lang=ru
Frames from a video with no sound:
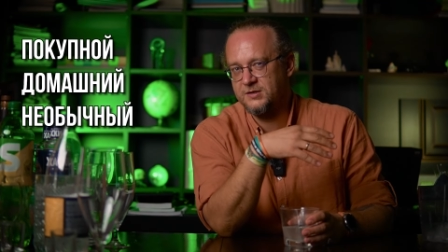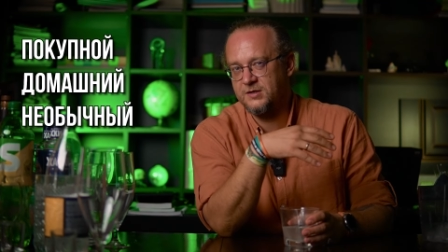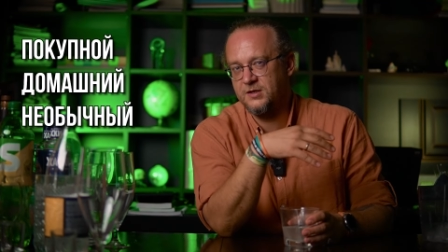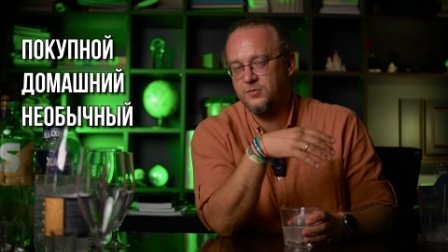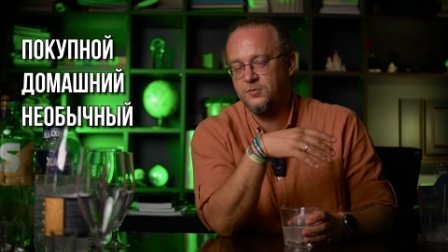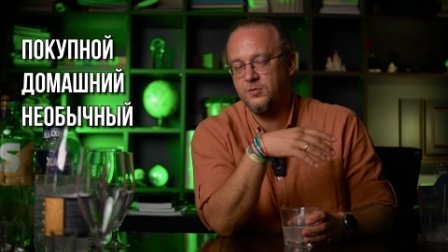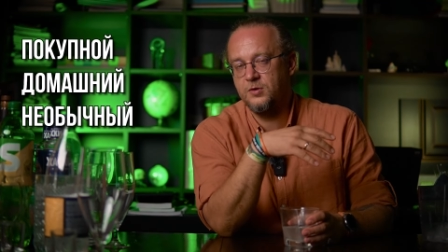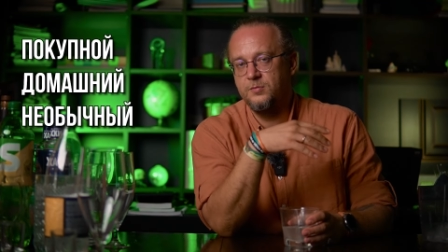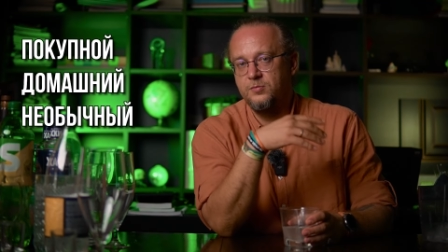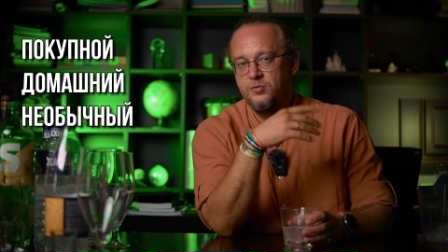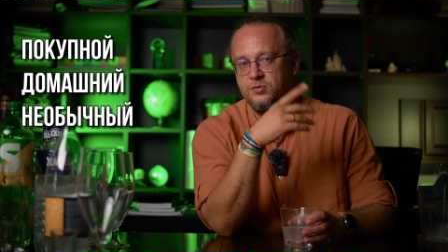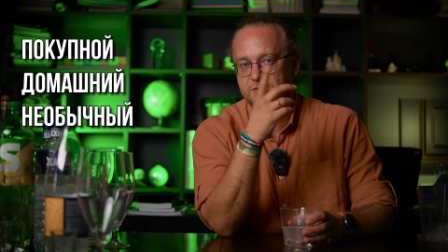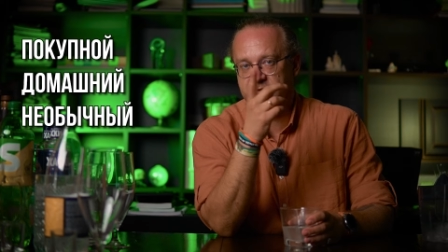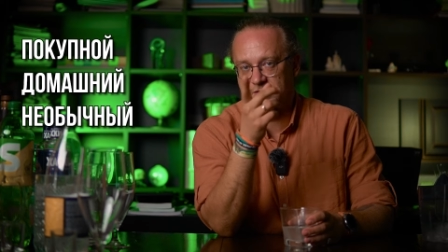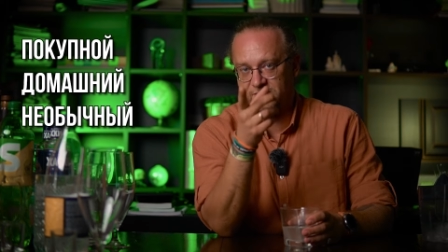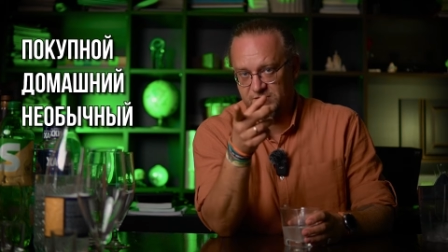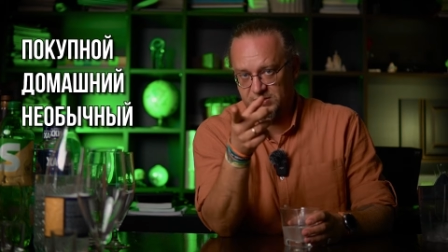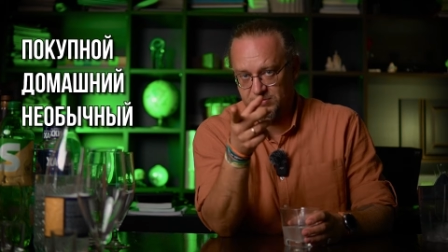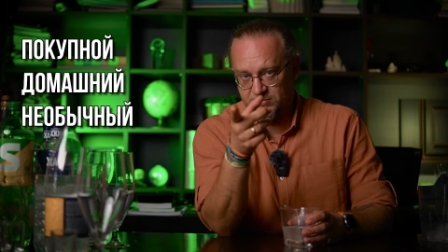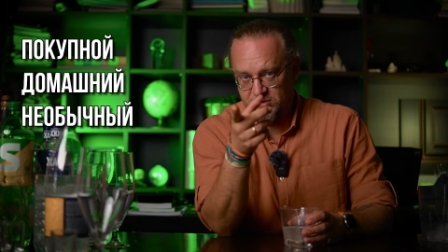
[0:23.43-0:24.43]
который будет
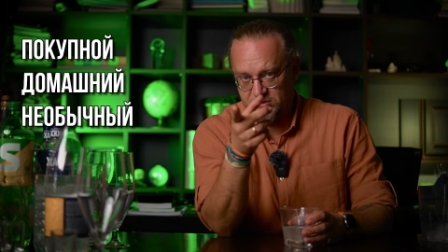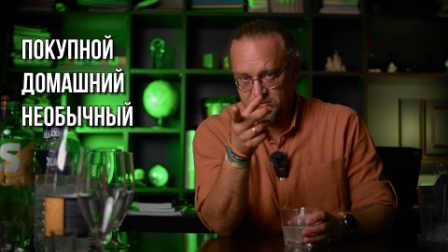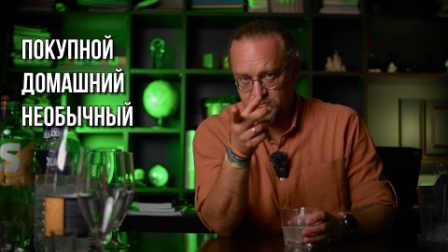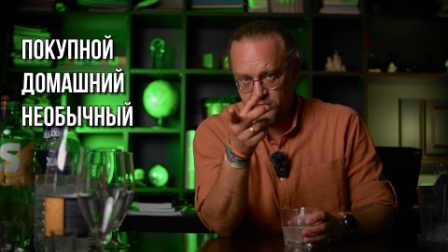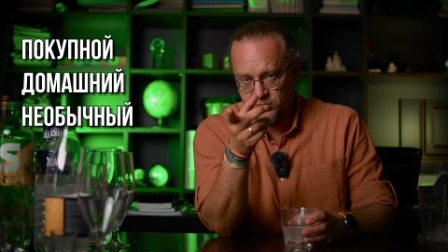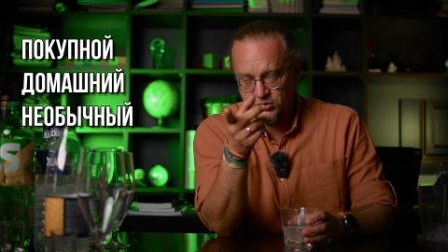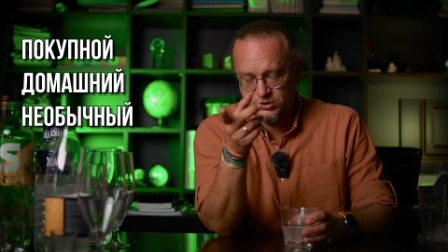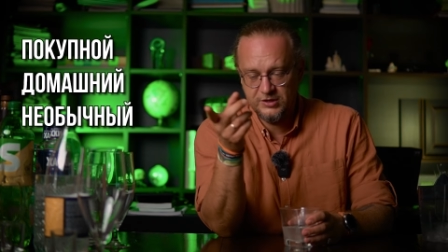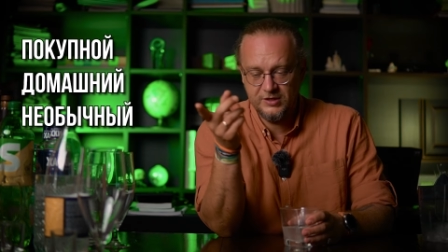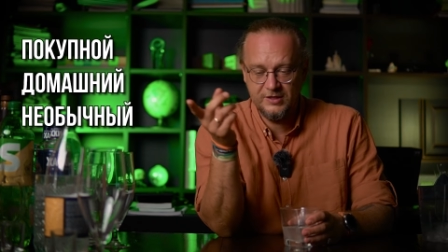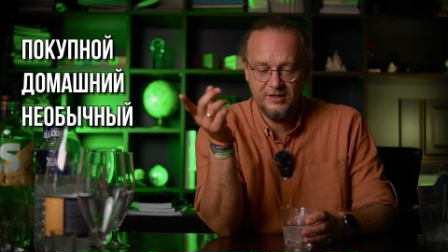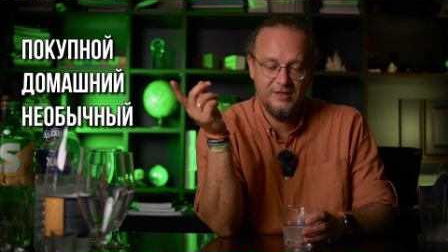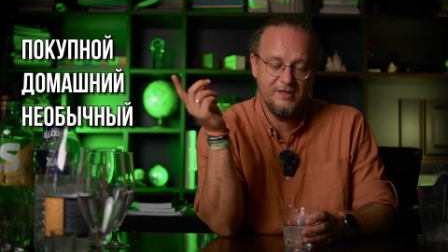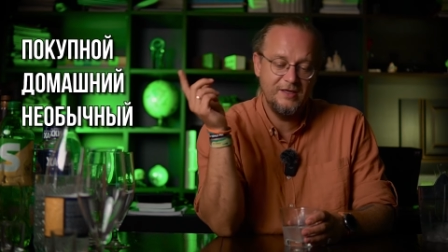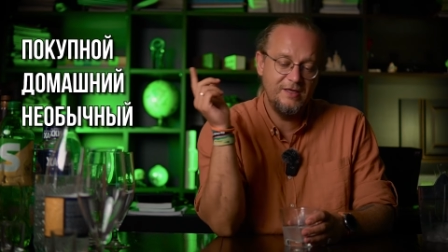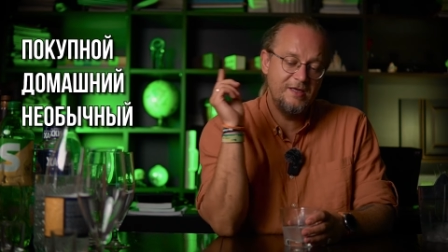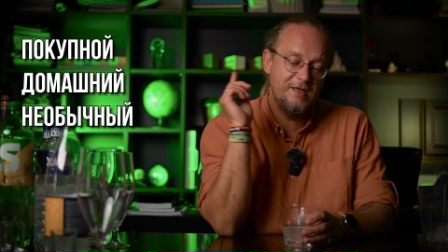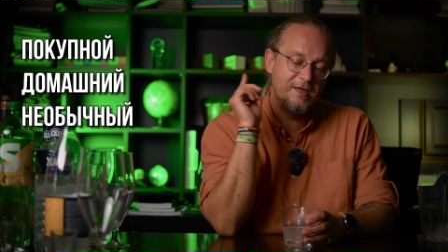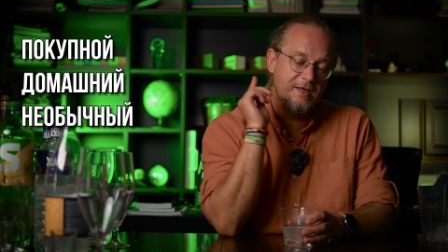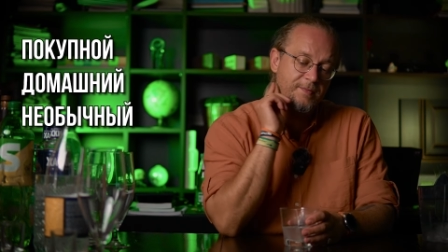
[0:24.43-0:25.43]
совсем не скучный.
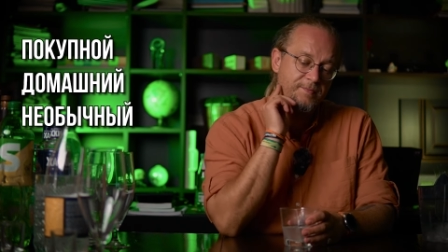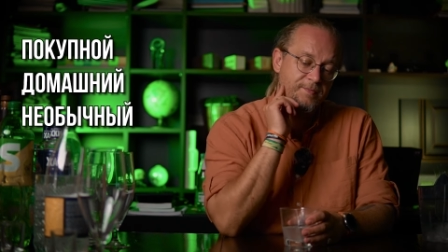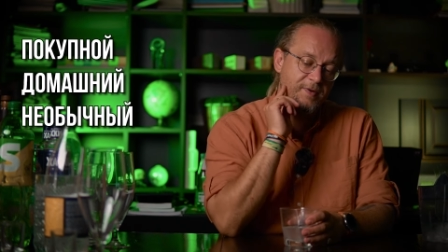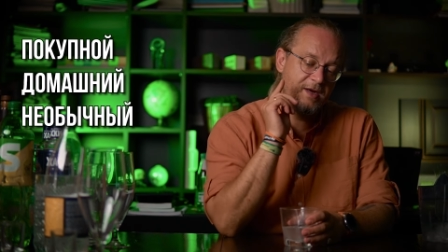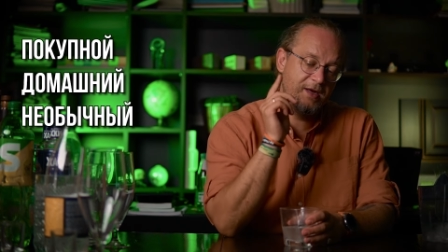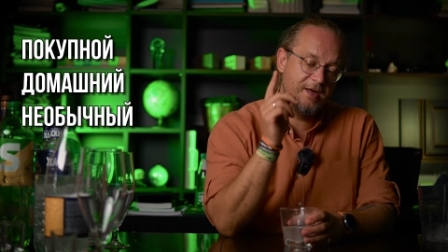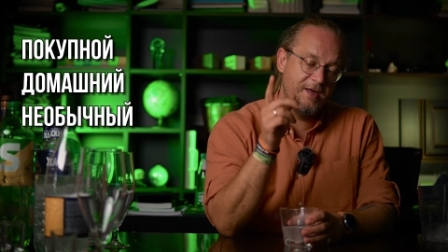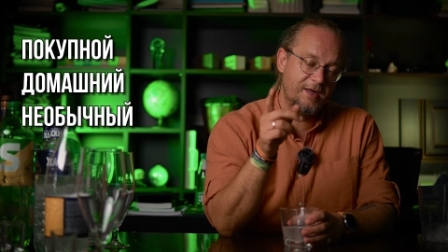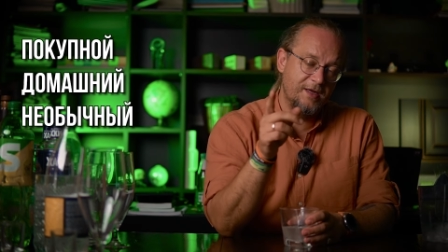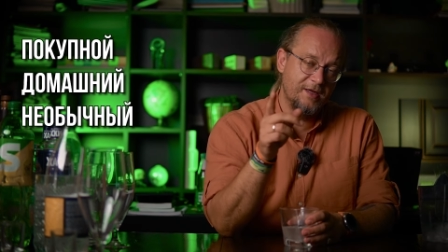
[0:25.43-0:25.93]
И при